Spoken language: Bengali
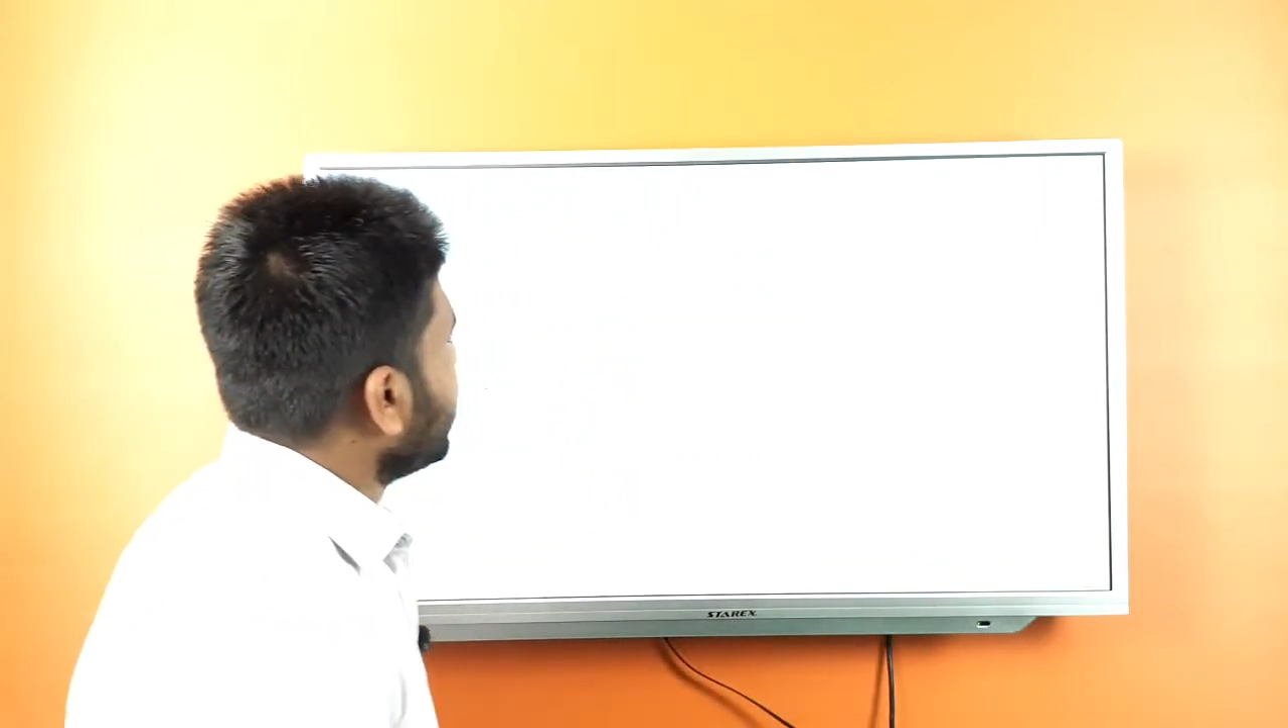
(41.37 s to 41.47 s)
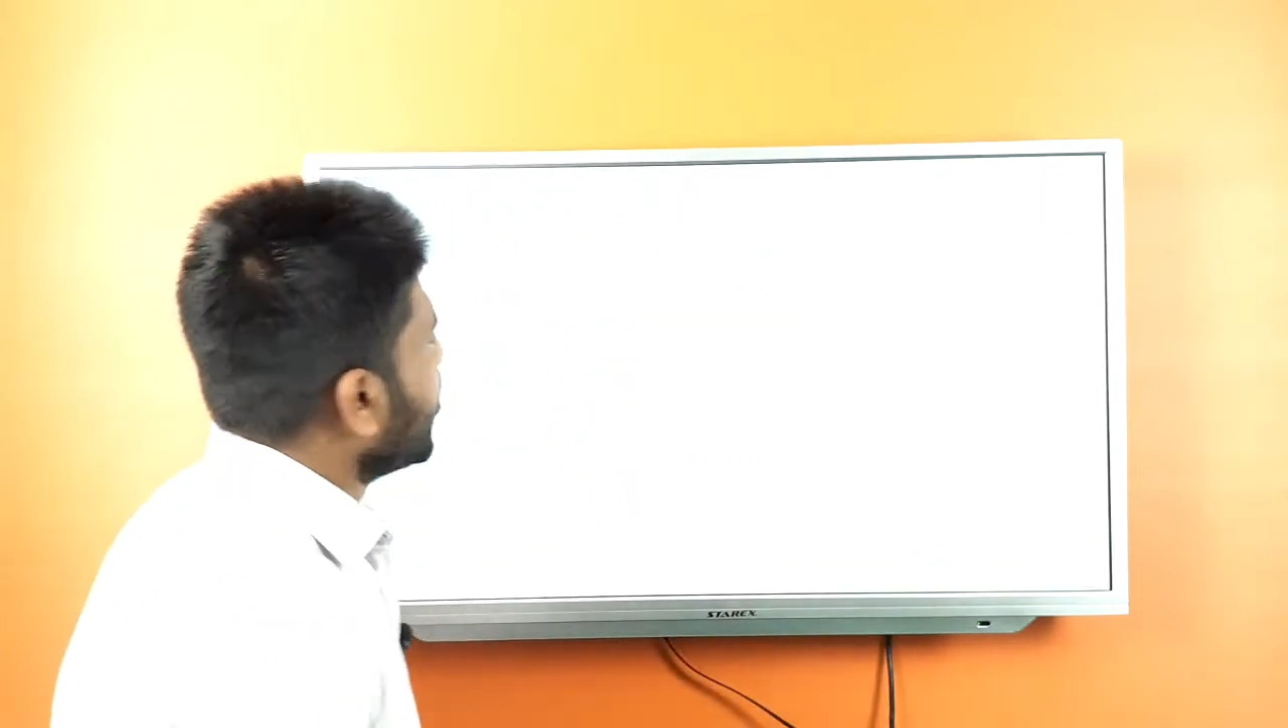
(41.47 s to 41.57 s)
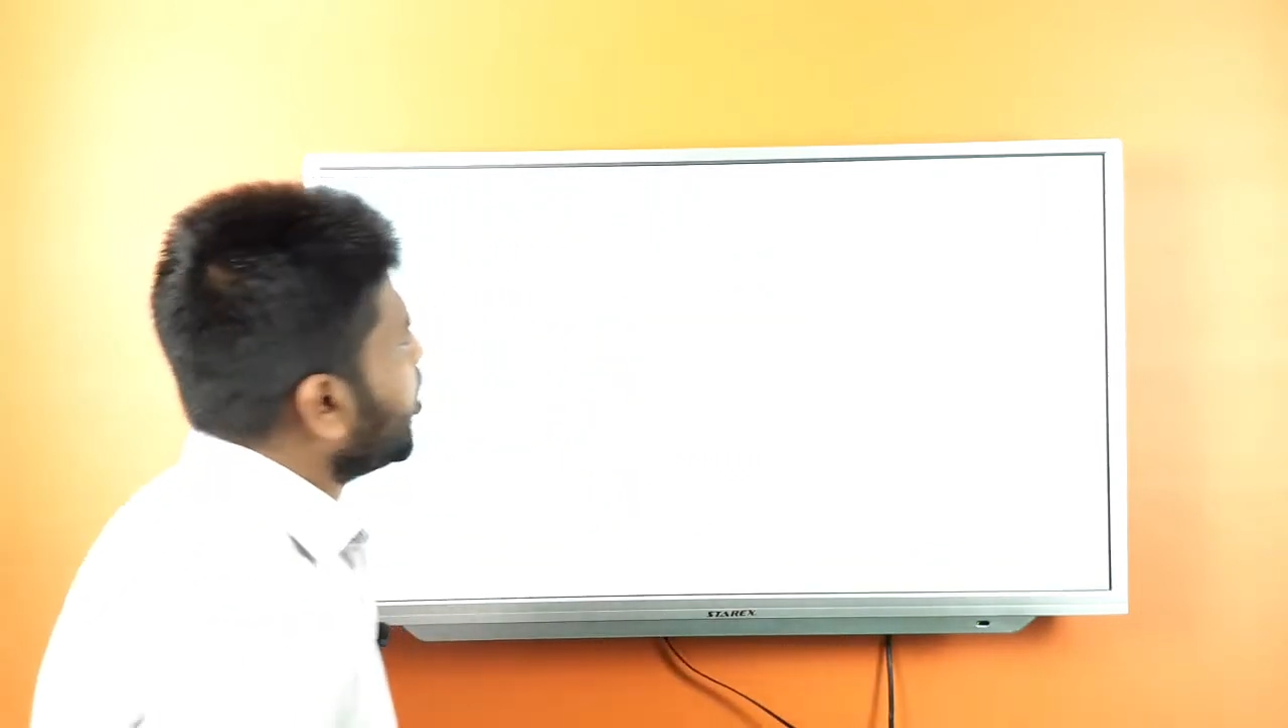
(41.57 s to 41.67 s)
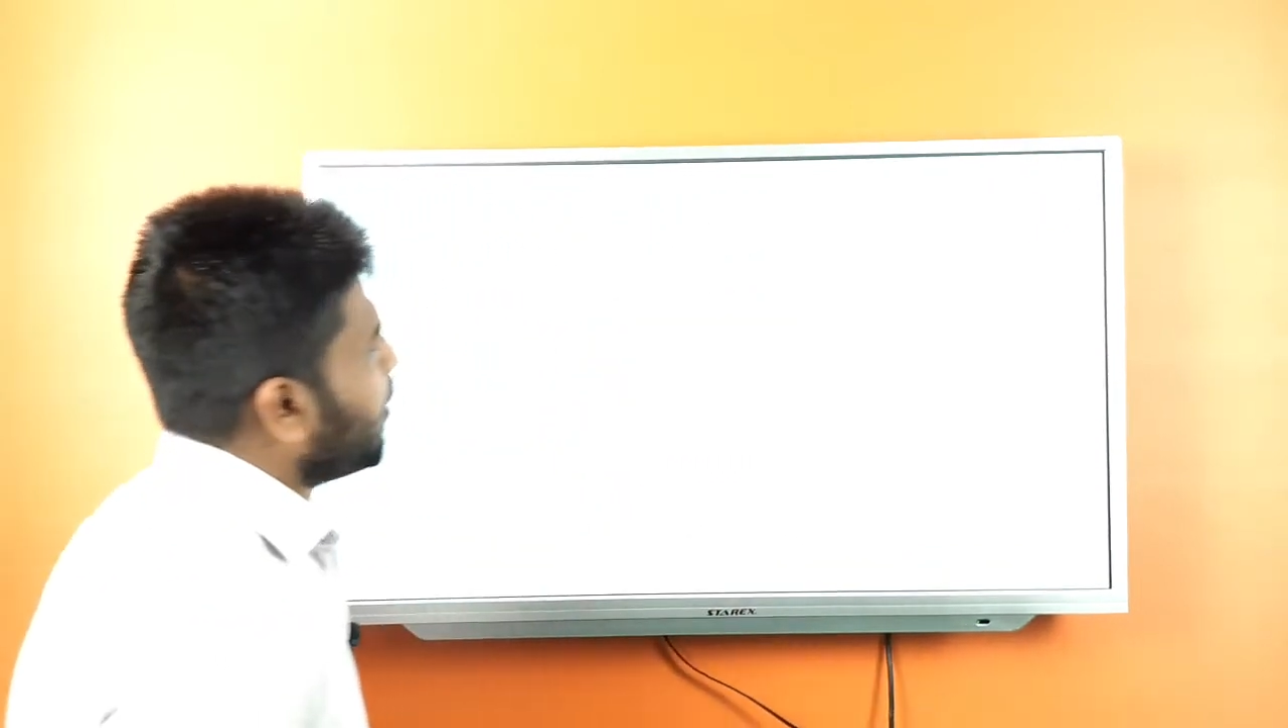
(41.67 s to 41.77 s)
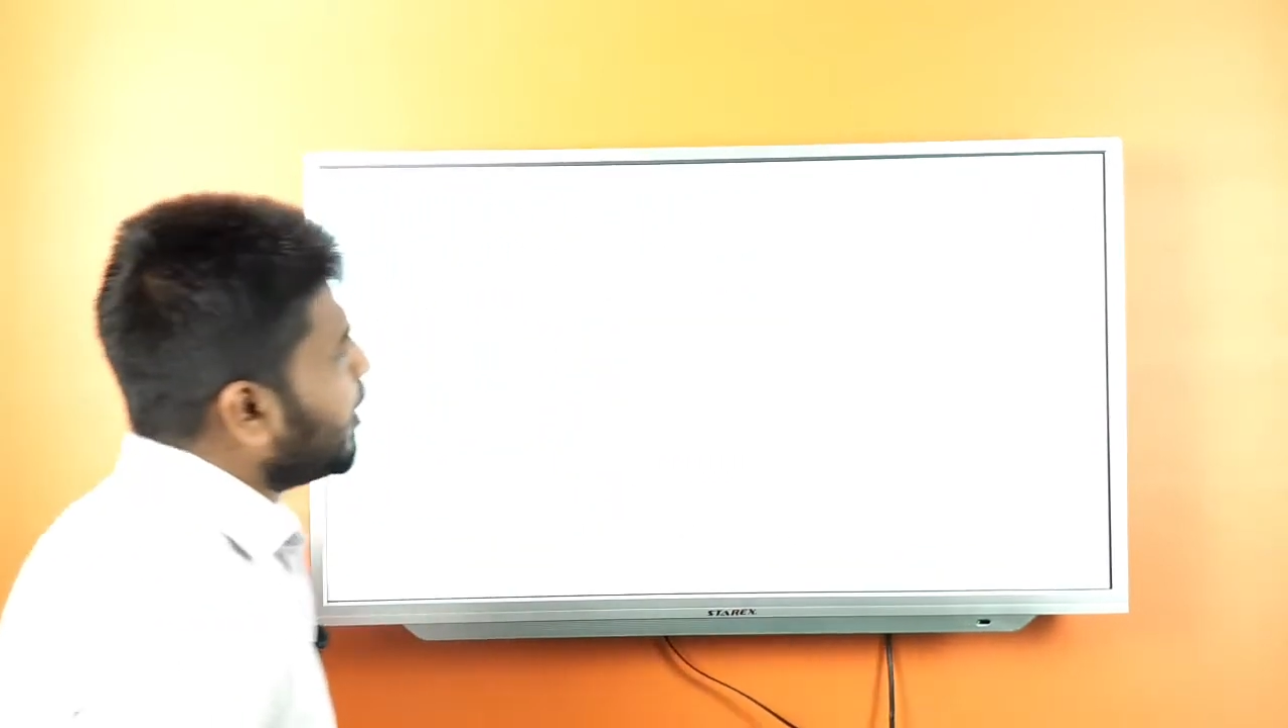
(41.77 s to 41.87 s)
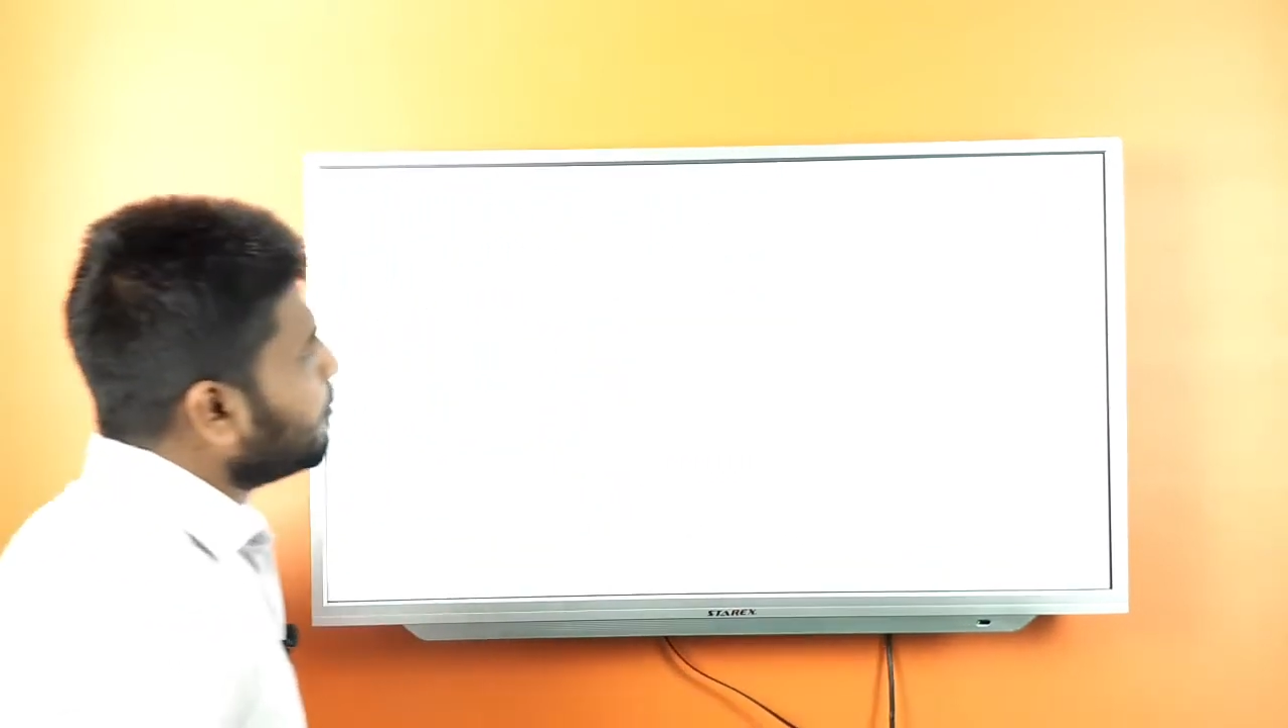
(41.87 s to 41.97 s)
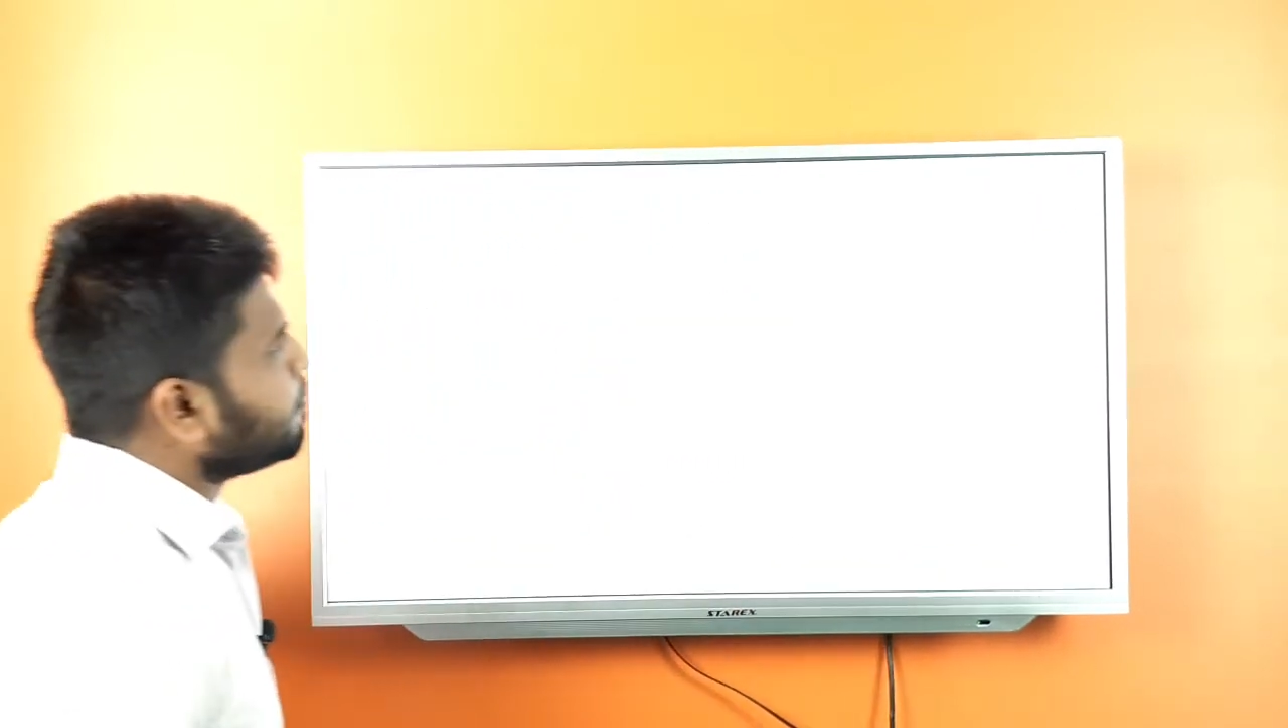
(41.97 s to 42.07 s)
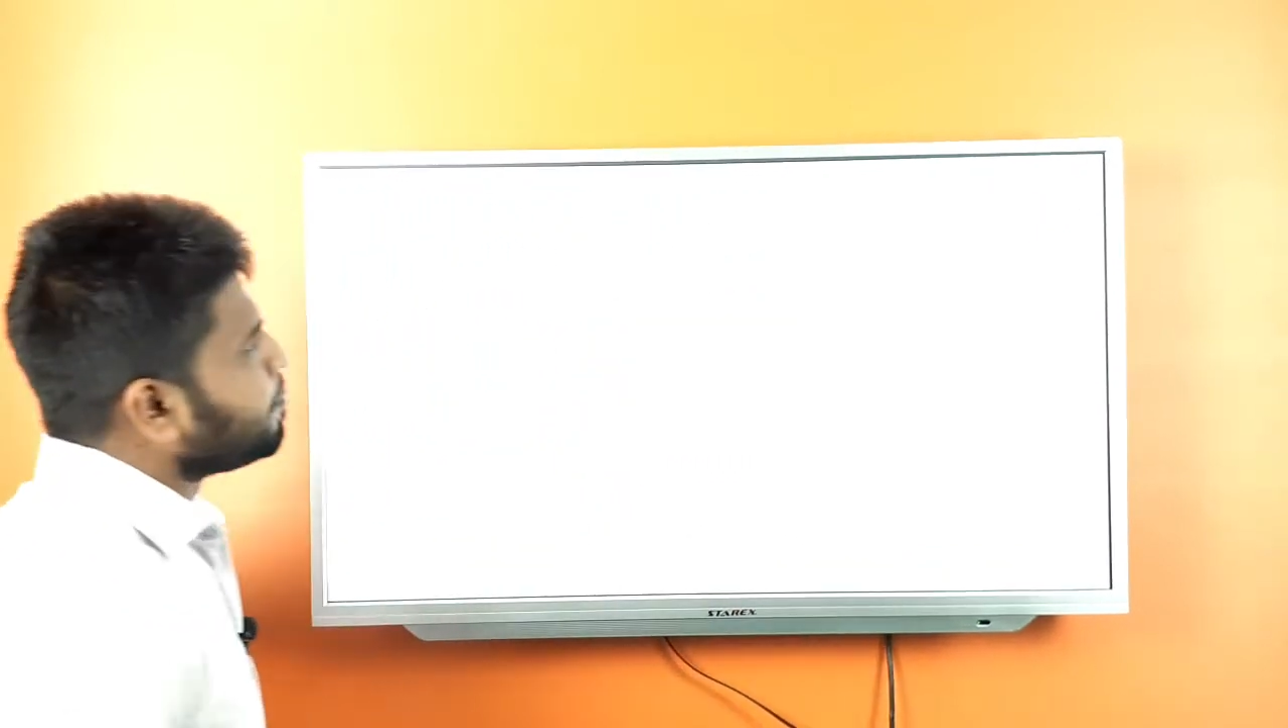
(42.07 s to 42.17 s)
প্রথমেই